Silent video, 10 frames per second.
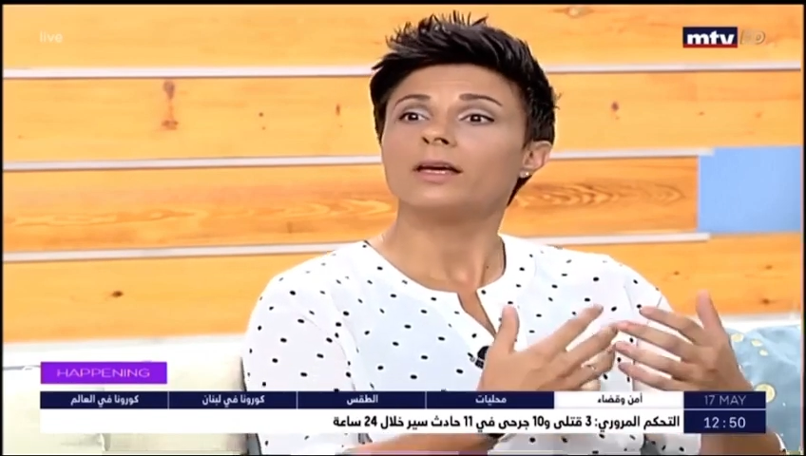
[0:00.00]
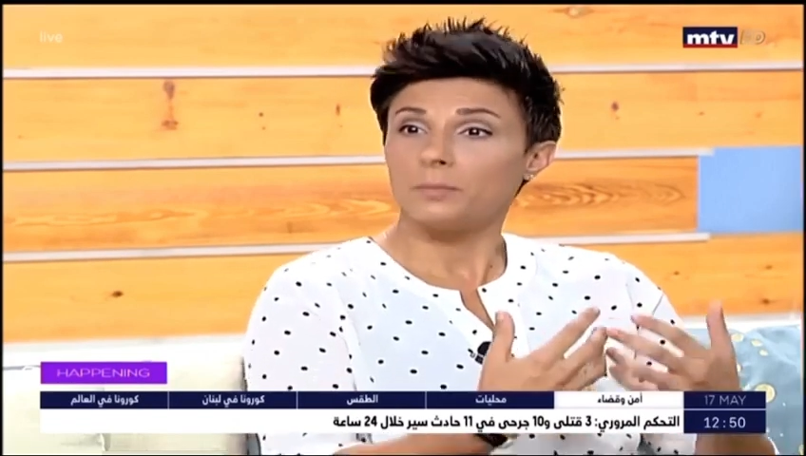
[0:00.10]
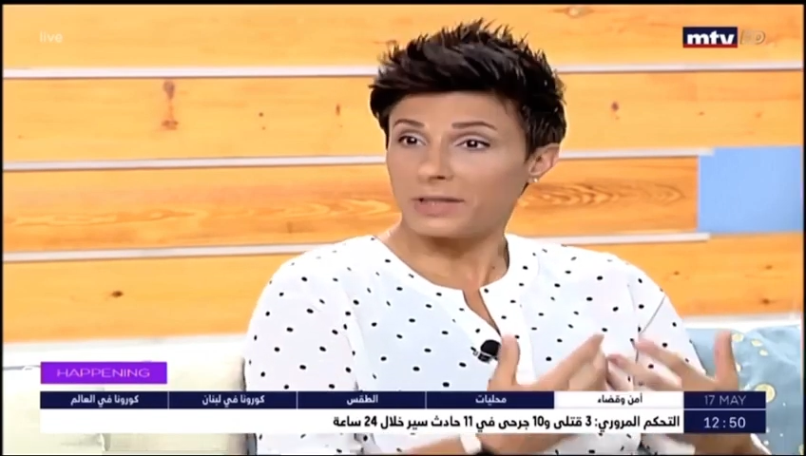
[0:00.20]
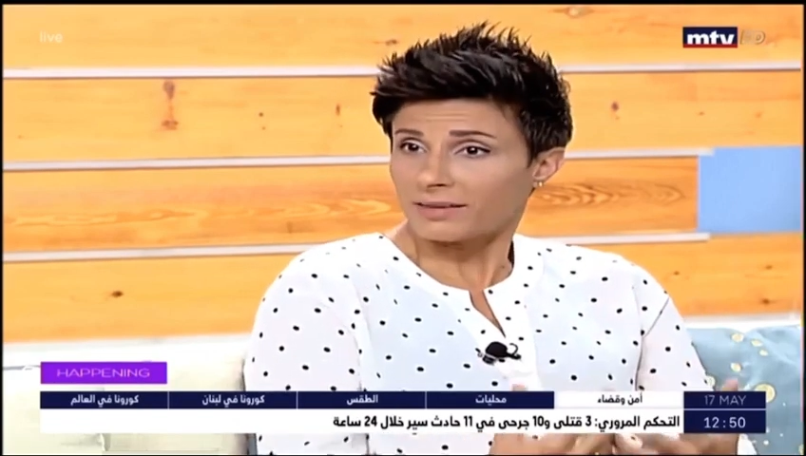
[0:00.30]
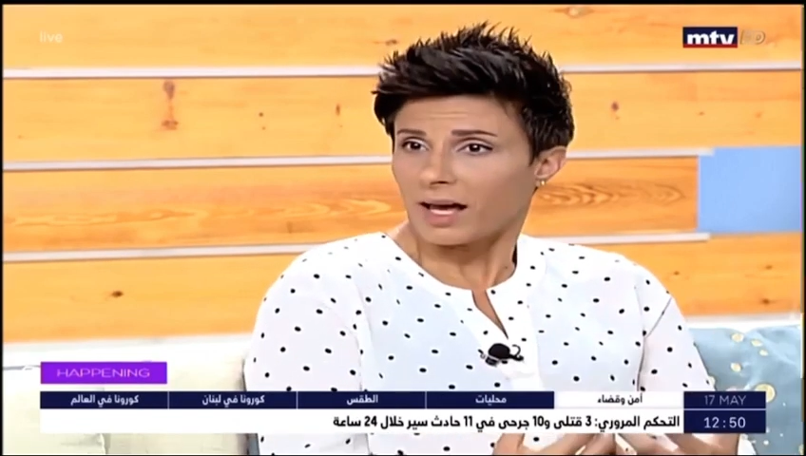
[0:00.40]

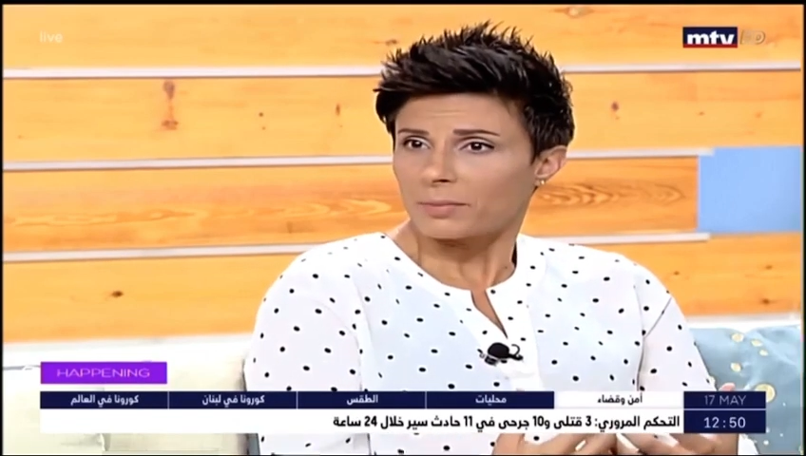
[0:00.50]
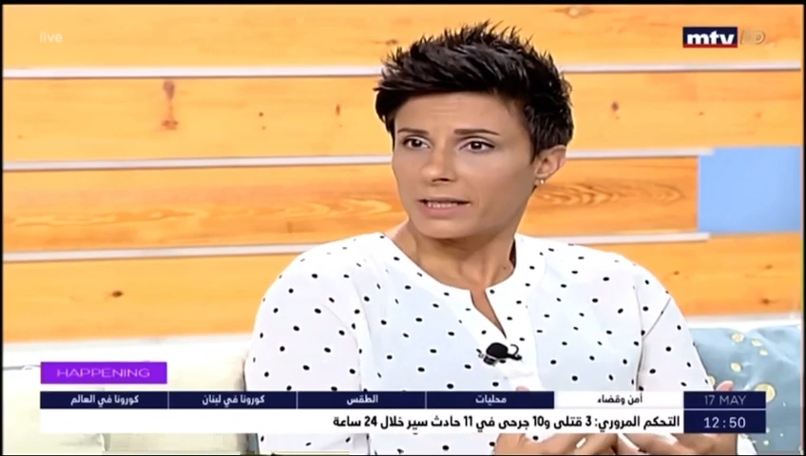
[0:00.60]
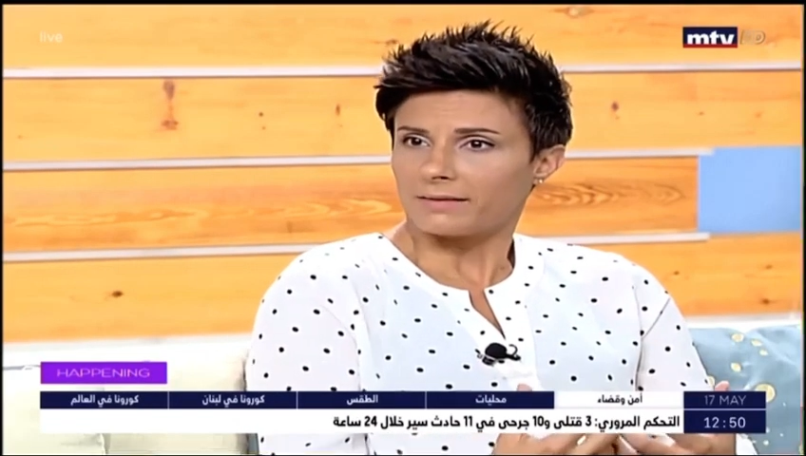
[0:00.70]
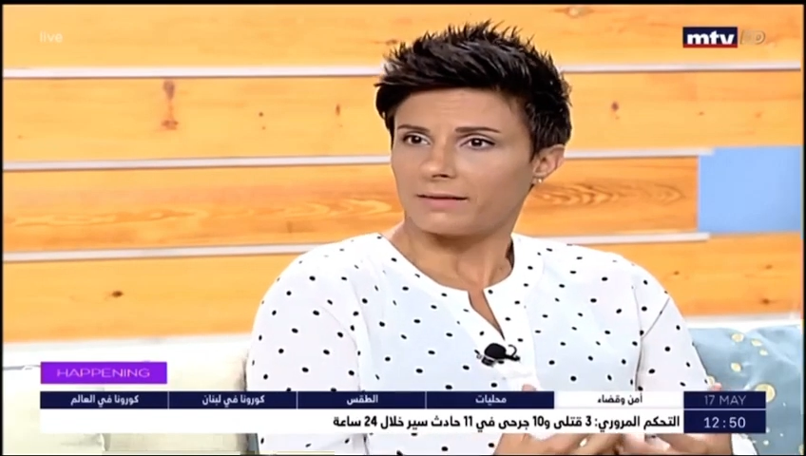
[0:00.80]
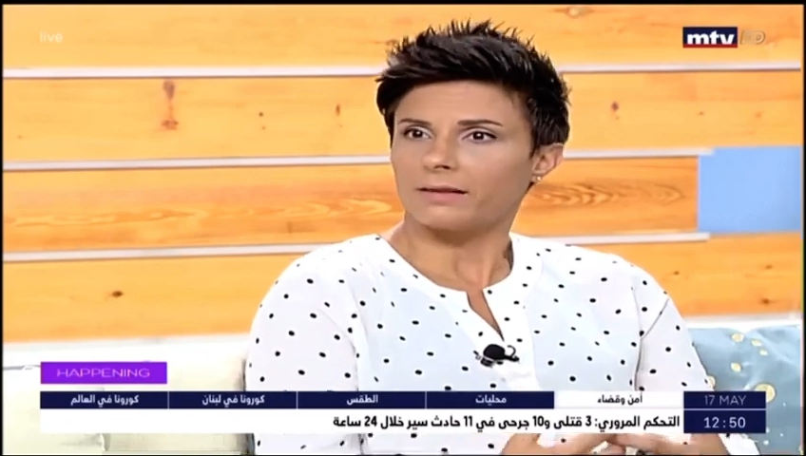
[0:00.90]
بيتعب
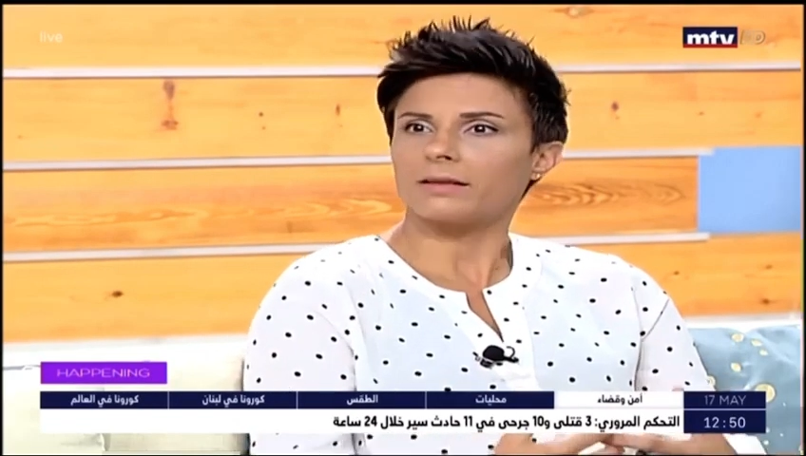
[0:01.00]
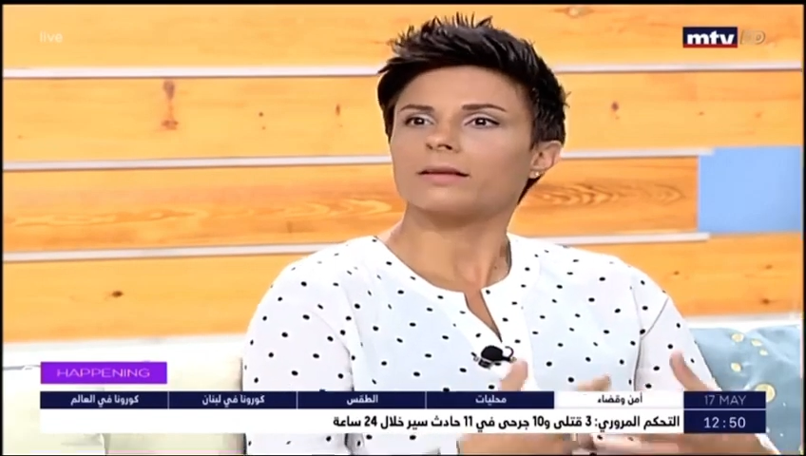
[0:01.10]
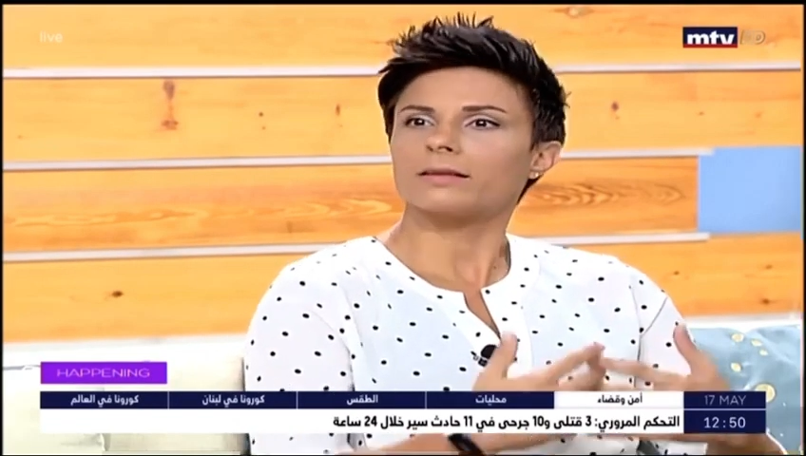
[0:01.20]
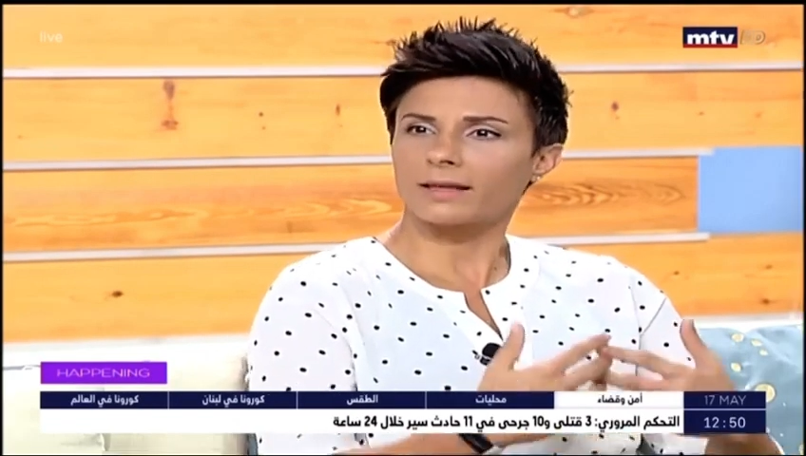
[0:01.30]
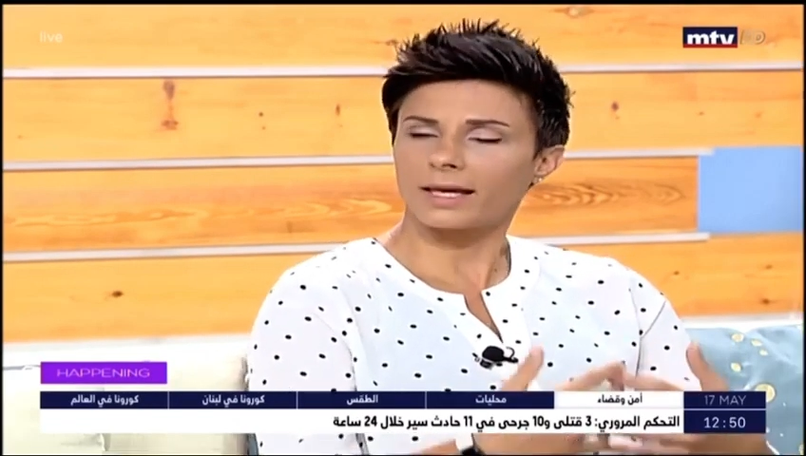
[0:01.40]
كثير
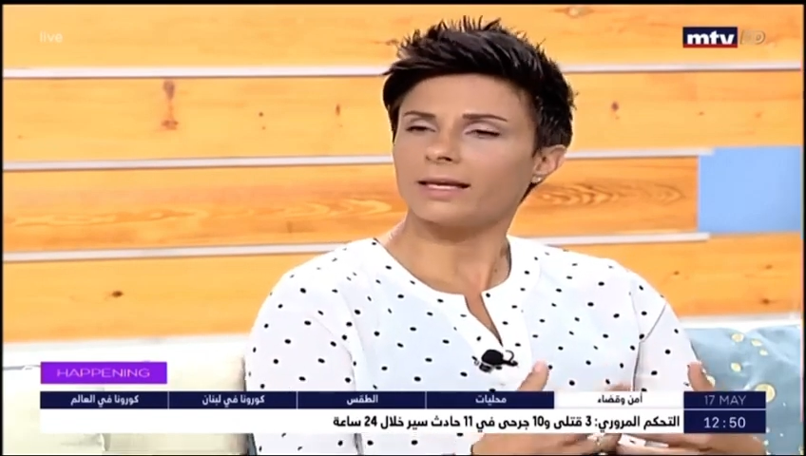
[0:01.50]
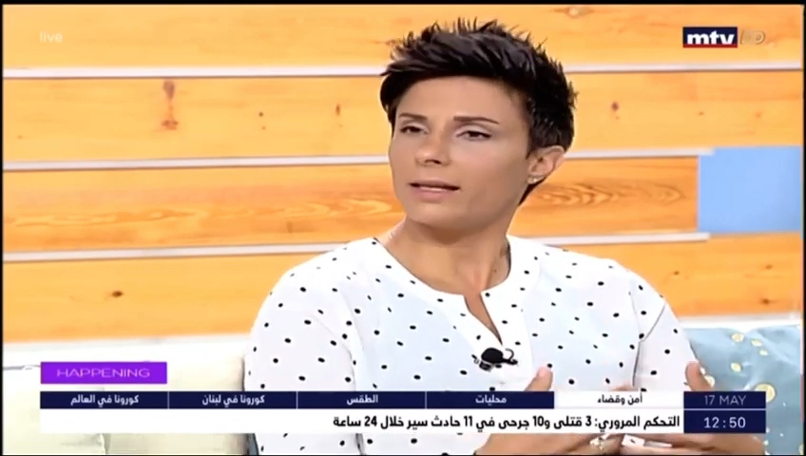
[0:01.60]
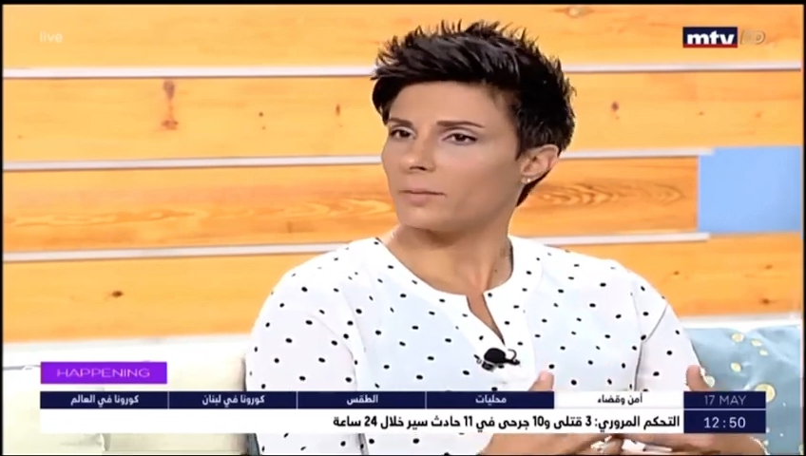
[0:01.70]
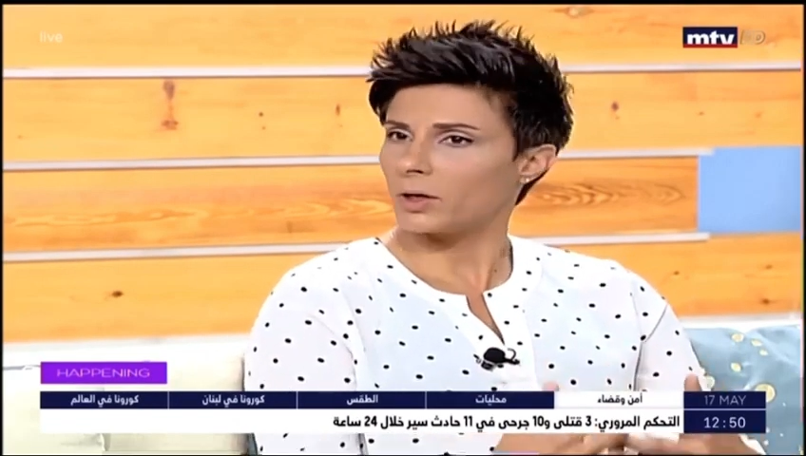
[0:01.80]
تخيلي